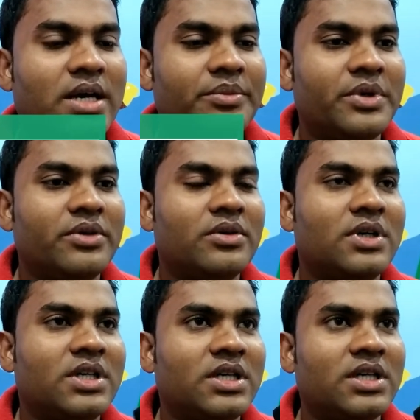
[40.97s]
আমি
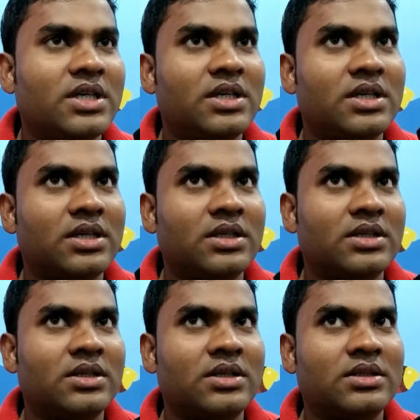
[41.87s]
ওখানে
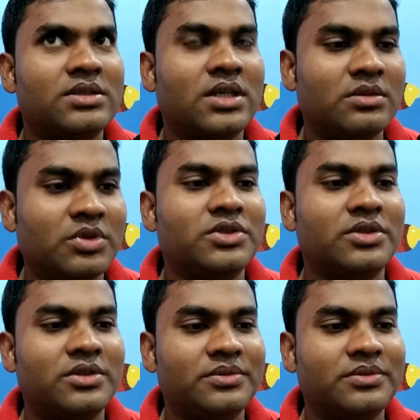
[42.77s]
সাত বছর